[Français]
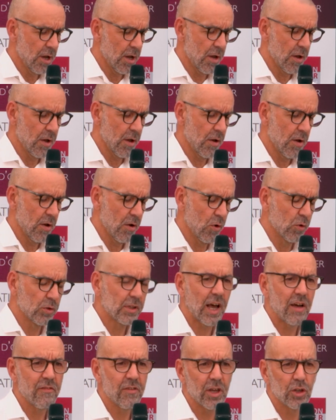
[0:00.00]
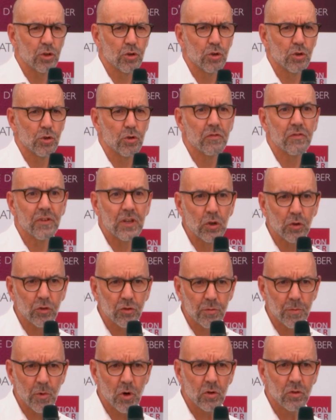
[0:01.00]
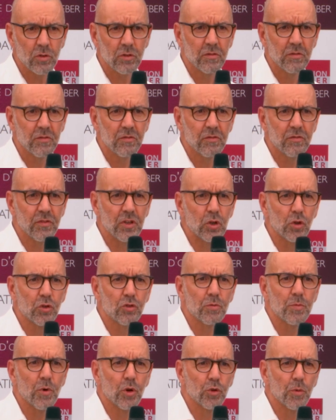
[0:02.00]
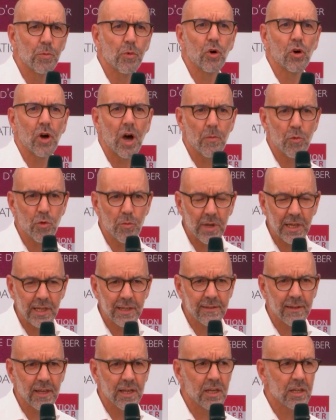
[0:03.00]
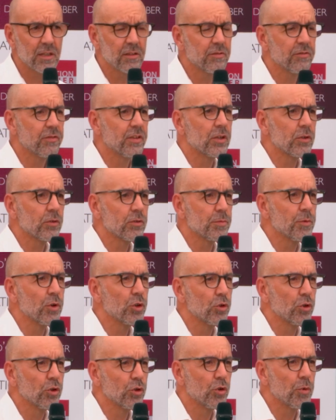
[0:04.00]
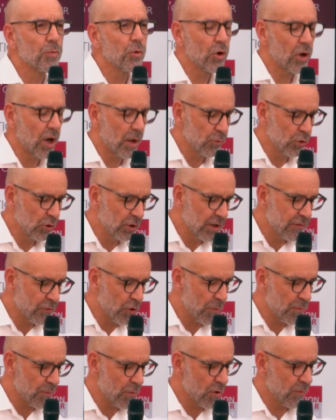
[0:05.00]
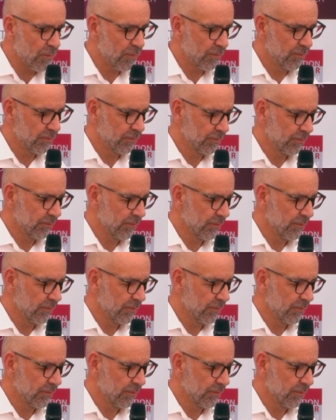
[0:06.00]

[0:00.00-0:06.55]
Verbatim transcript: euh, au travers de, financements, financements, de programmes humanitaires, financements de, de programmes de développement.